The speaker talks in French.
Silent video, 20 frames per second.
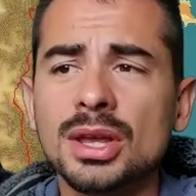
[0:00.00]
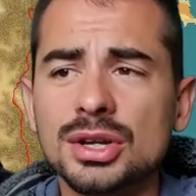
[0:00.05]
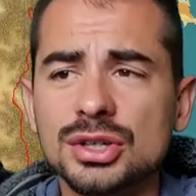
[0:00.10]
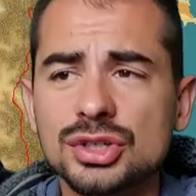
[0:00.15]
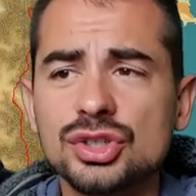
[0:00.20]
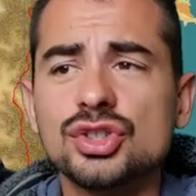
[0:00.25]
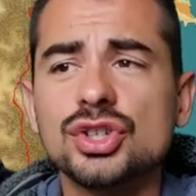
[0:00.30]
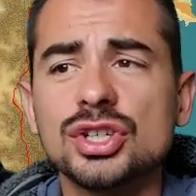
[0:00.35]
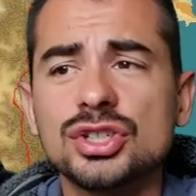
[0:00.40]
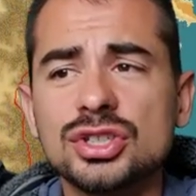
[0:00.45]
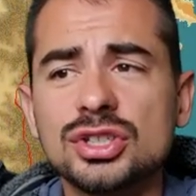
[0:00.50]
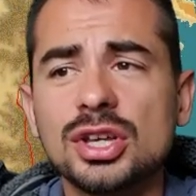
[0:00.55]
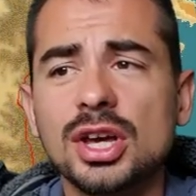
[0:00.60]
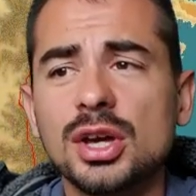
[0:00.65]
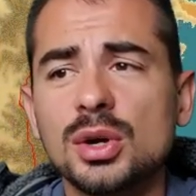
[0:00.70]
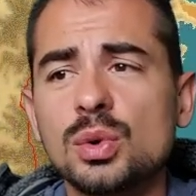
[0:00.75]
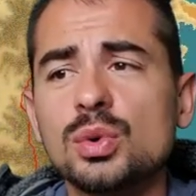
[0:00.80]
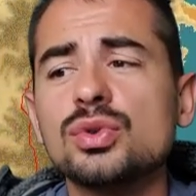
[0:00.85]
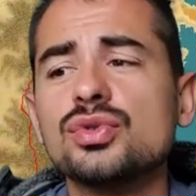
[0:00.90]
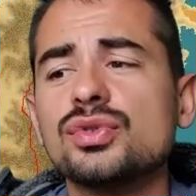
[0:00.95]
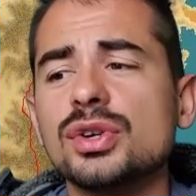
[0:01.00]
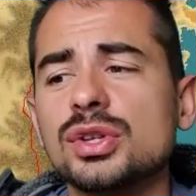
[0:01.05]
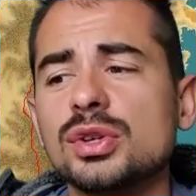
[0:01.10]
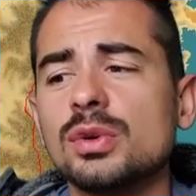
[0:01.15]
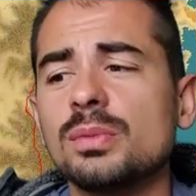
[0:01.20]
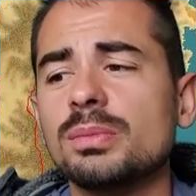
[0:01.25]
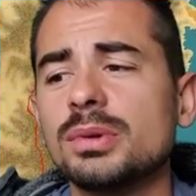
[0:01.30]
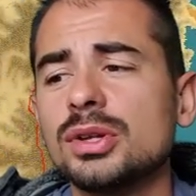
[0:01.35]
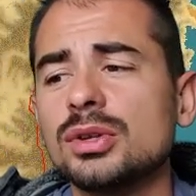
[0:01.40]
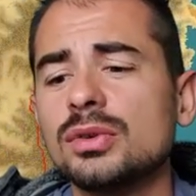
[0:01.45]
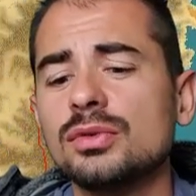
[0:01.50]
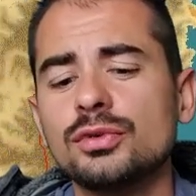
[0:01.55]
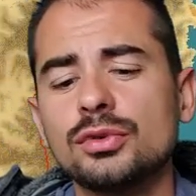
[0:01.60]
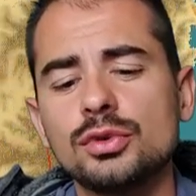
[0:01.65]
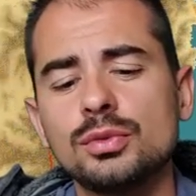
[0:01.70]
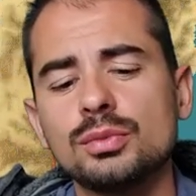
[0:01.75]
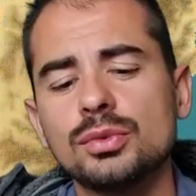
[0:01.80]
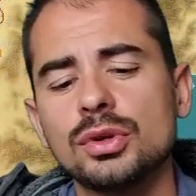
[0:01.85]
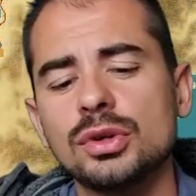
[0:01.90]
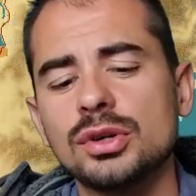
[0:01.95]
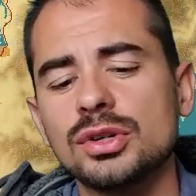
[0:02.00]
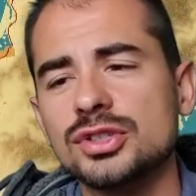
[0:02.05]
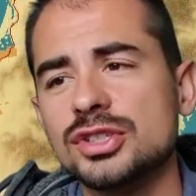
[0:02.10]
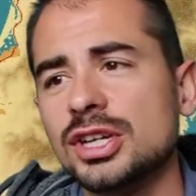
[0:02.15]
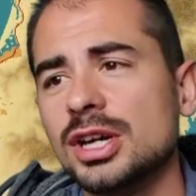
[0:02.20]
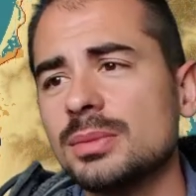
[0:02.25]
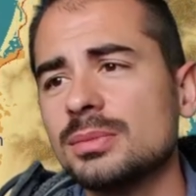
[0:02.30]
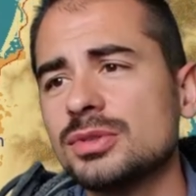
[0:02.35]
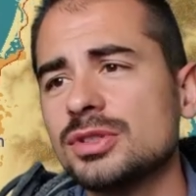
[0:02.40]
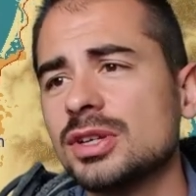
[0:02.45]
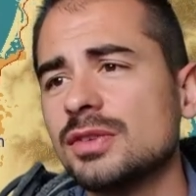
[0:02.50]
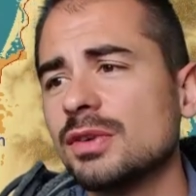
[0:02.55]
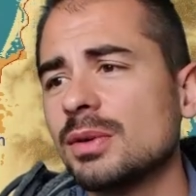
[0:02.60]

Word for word: Si je reste très haut, je vais être en plein dans le volume de leurs armes, c'est